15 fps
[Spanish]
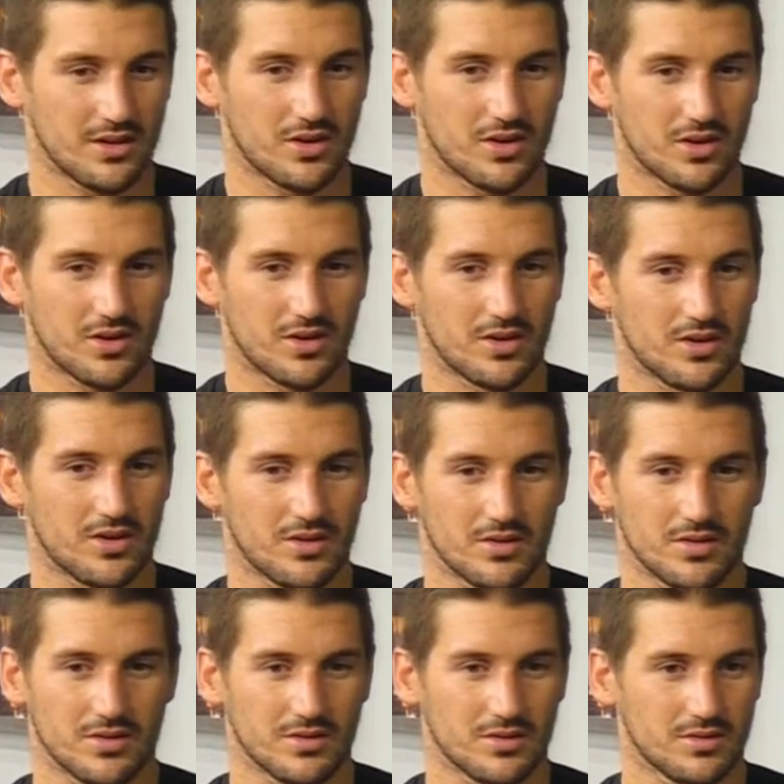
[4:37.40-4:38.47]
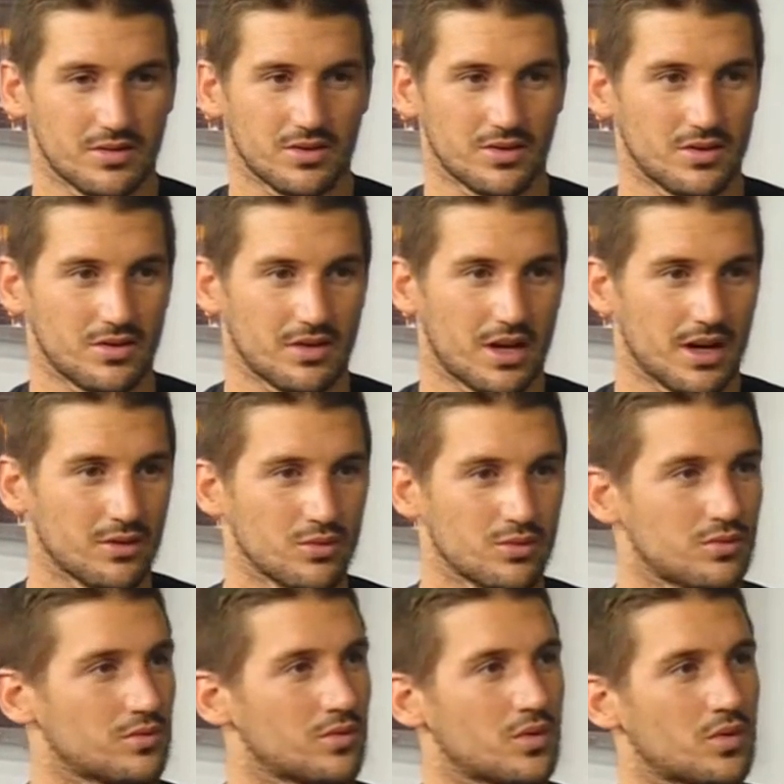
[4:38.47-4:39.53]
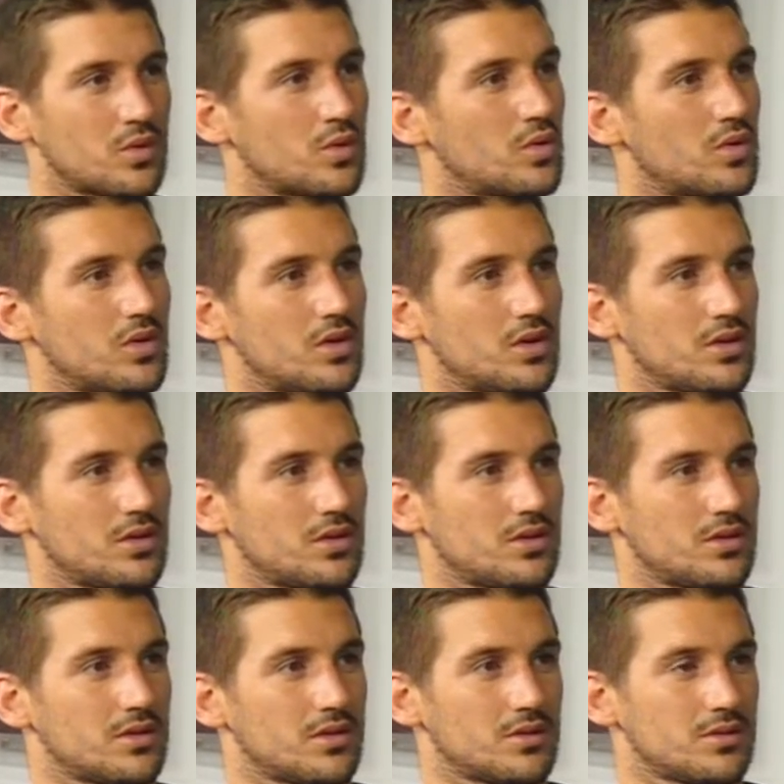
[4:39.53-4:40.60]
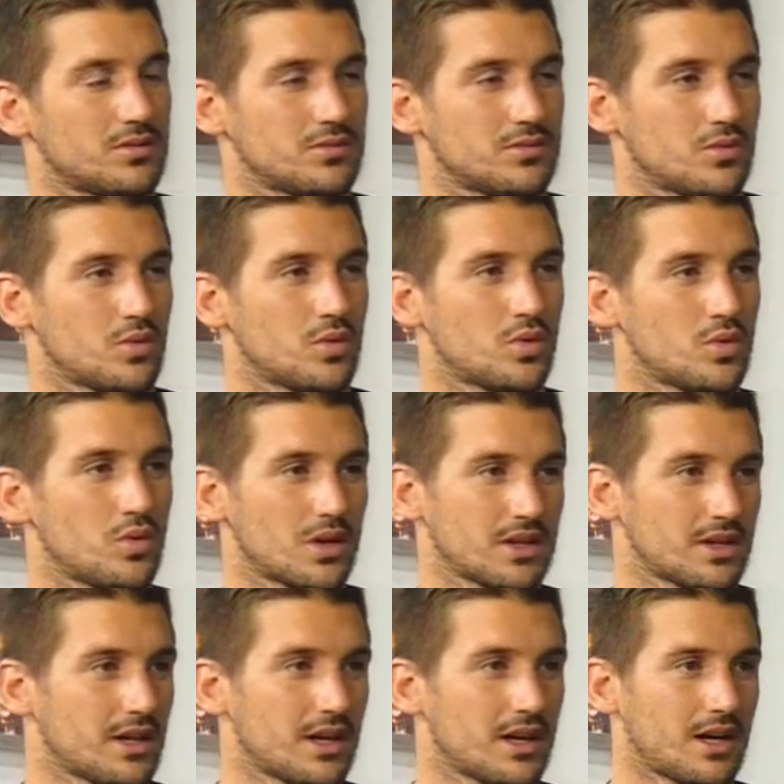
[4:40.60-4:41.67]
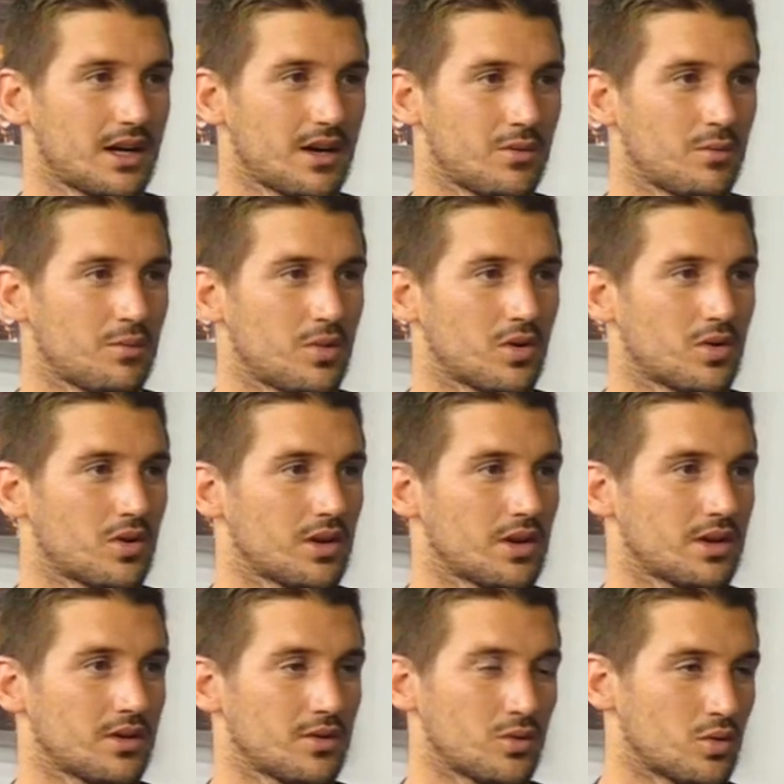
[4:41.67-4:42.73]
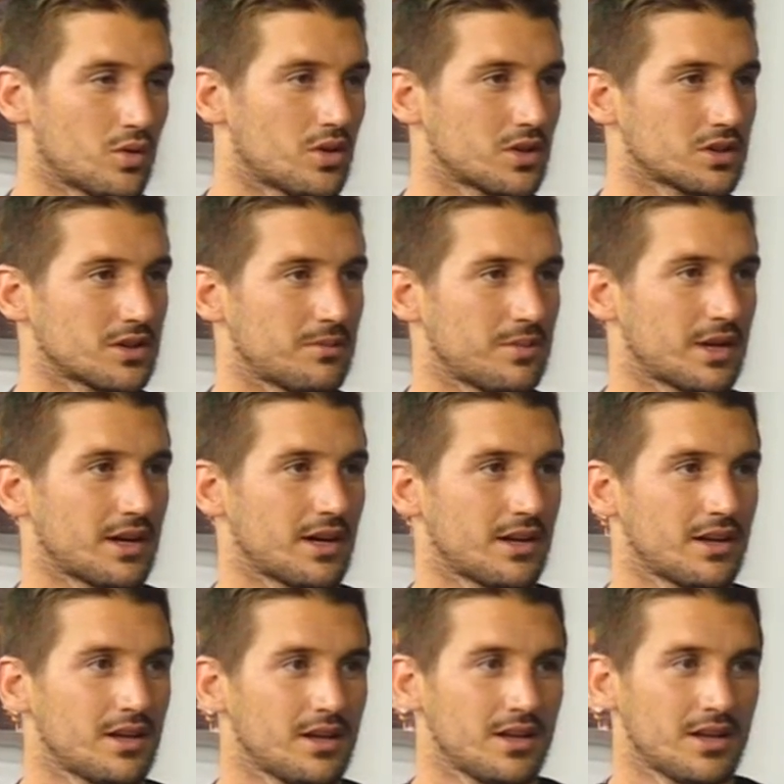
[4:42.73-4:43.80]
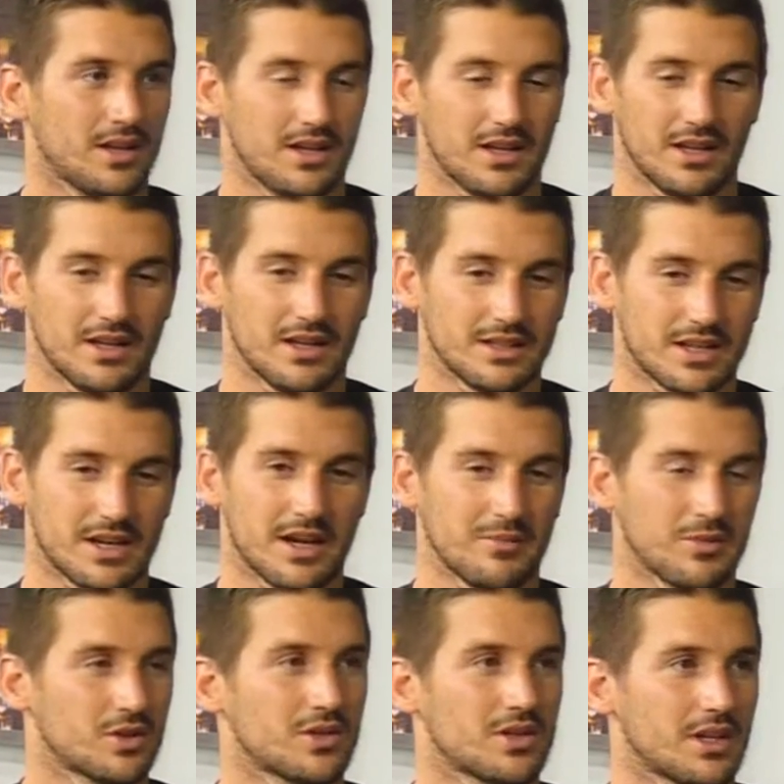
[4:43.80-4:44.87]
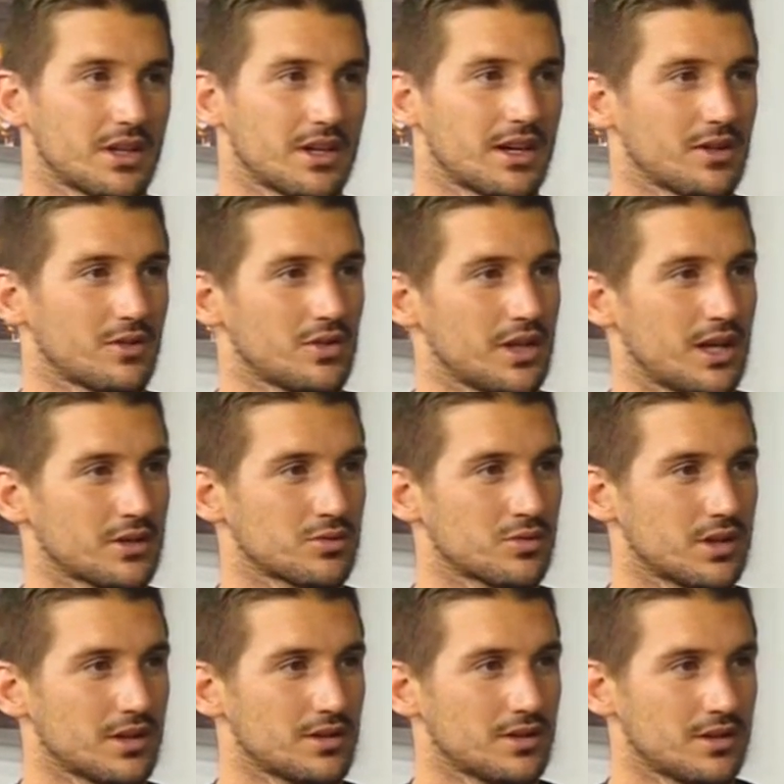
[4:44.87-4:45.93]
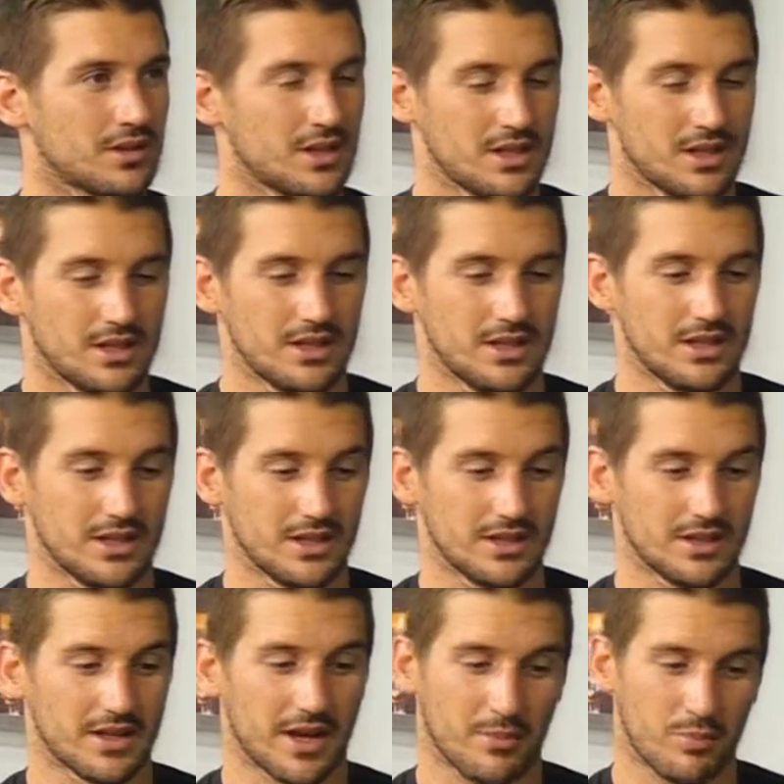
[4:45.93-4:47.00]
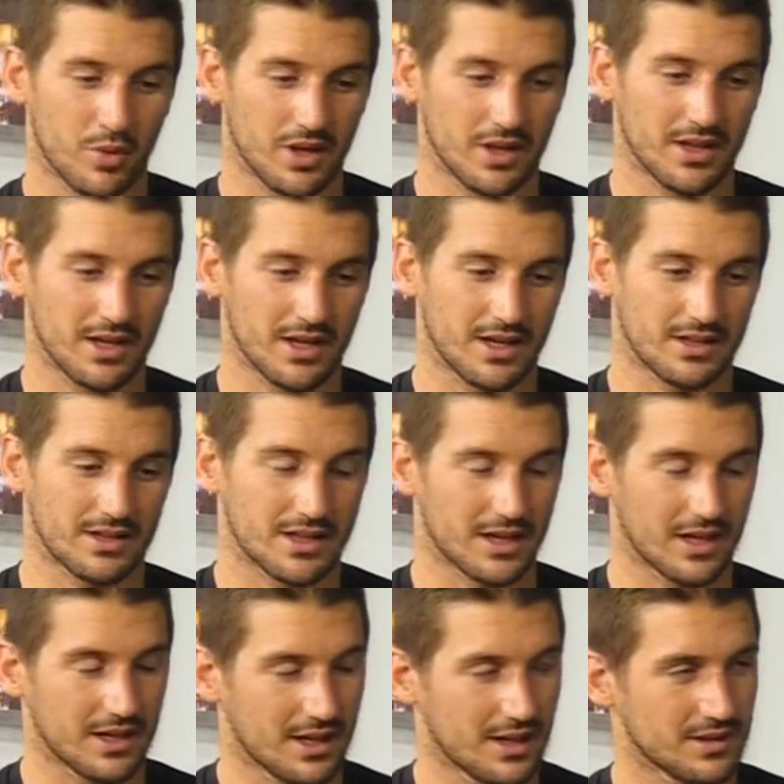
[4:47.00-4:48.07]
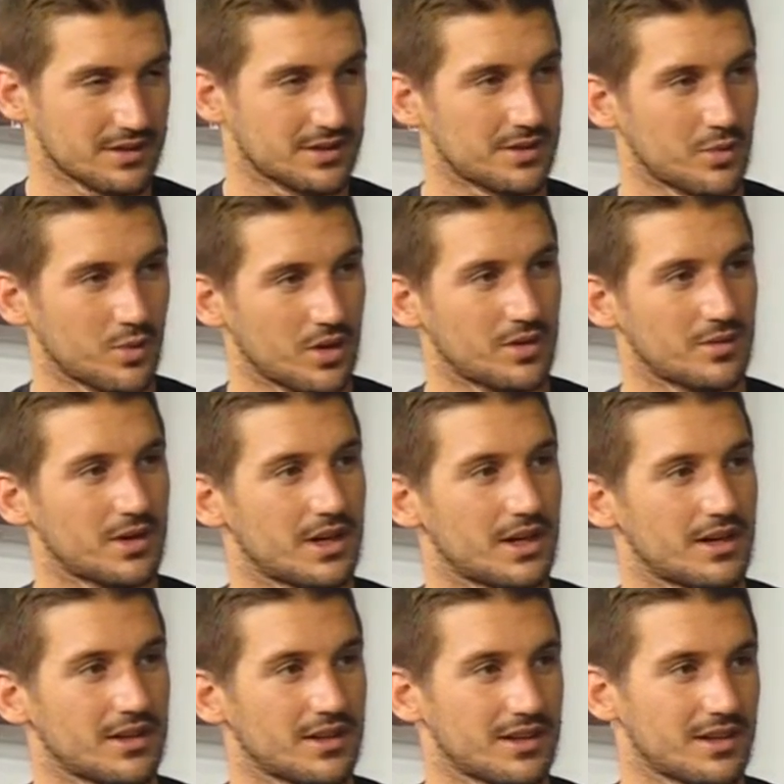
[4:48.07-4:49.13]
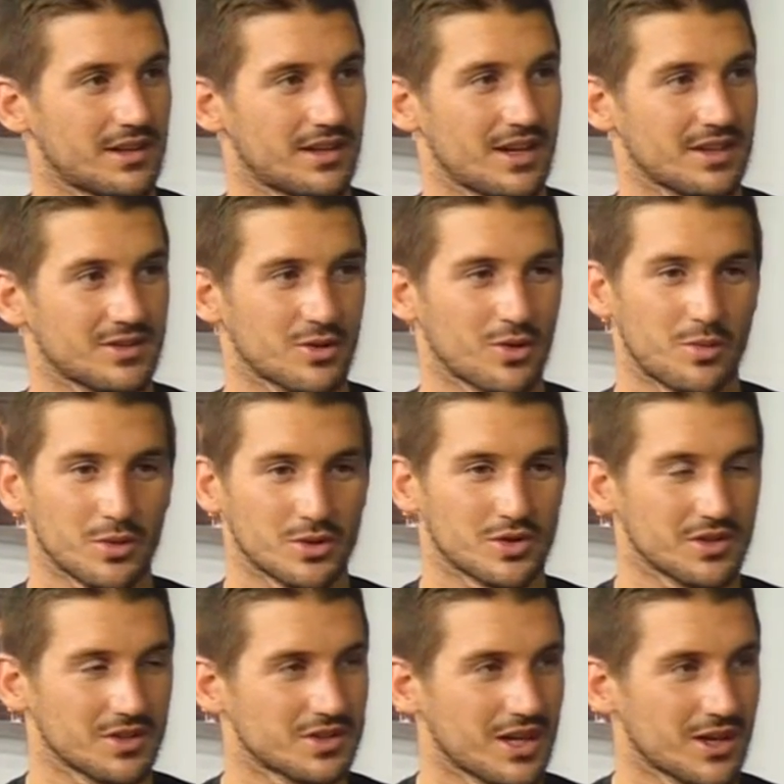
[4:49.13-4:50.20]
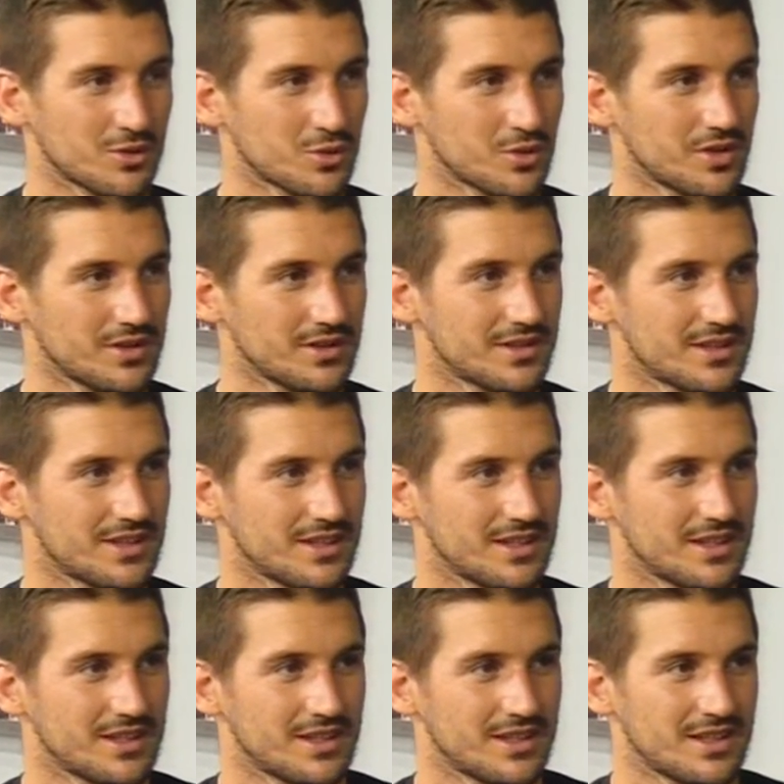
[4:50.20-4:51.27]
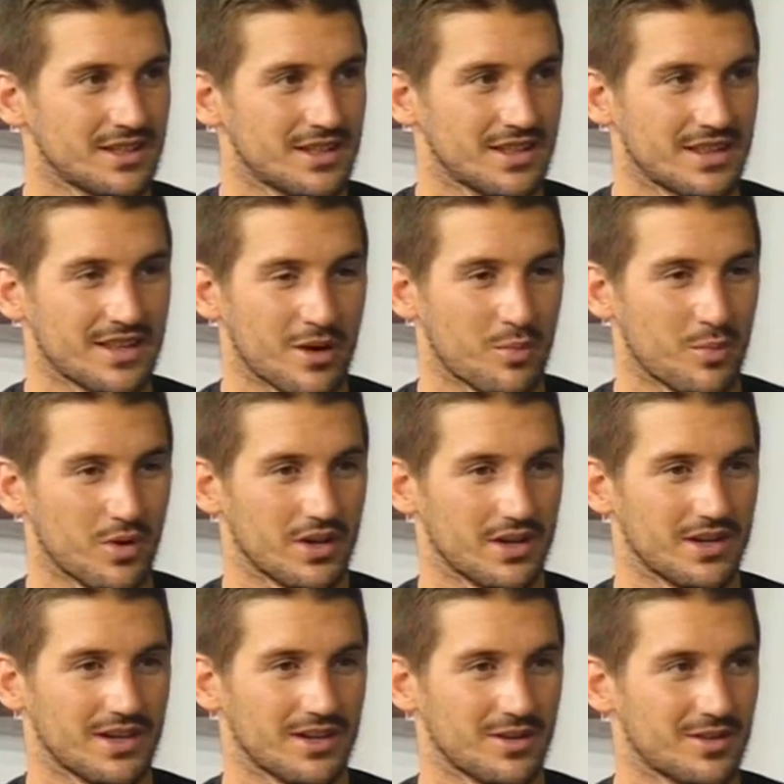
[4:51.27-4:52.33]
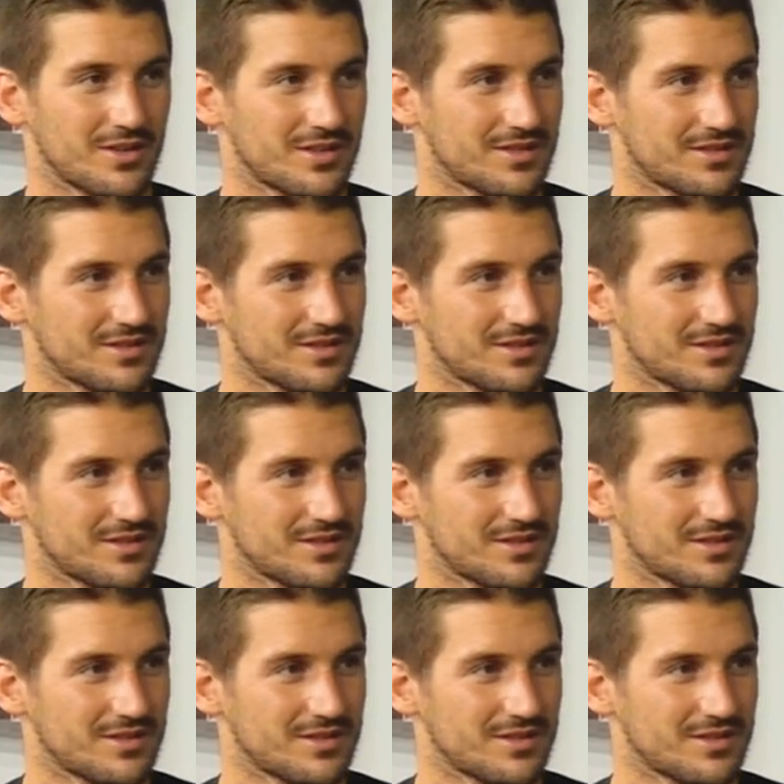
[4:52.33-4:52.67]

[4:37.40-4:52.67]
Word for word: o, algún jugo, un jugo que tenga un poco de glucosa para en el entrenamiento tener algo de azúcar y después de entrenar se vuelva a hacer como otro desayuno. Después, o sea, eh, otro